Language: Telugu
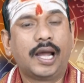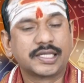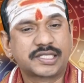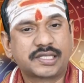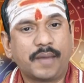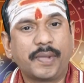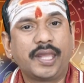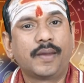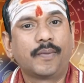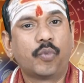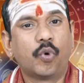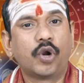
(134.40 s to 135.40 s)
అష్టమి
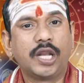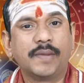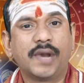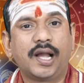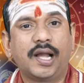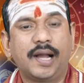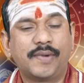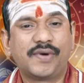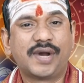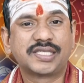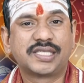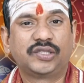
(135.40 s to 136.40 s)
పూర్ణిమ
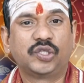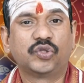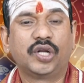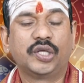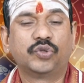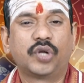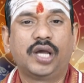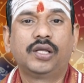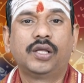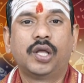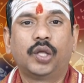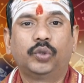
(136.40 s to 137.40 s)
అమావాస్య తిథుల ఎందున
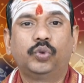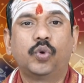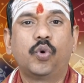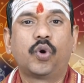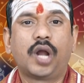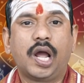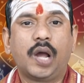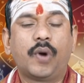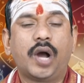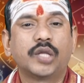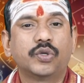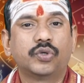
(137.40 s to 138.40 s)
దూర
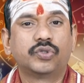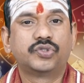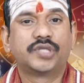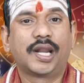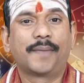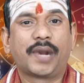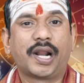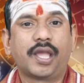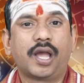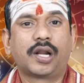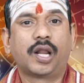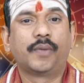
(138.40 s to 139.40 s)
వాయు జల
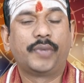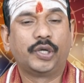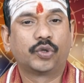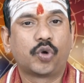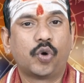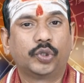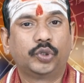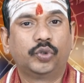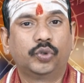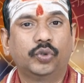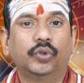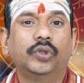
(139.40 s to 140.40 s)
ప్రయాణాలు
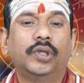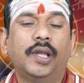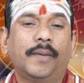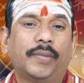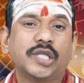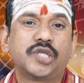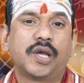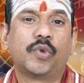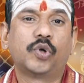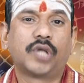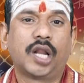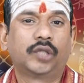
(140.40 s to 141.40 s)
పెట్టుకోవద్దు
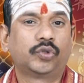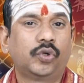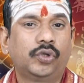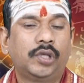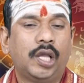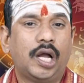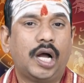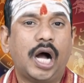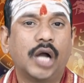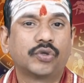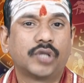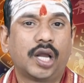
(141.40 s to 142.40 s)
పంచభూతాలతో
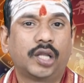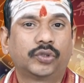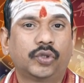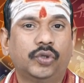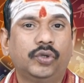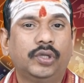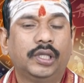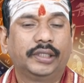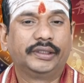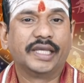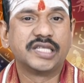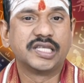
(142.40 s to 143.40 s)
ఆయుధాలతో
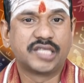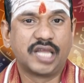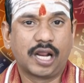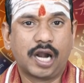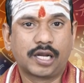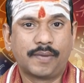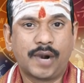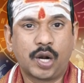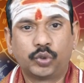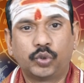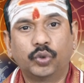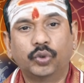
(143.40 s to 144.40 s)
దయచేసి చెలగాట
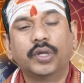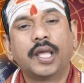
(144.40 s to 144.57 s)
మాడొద్దు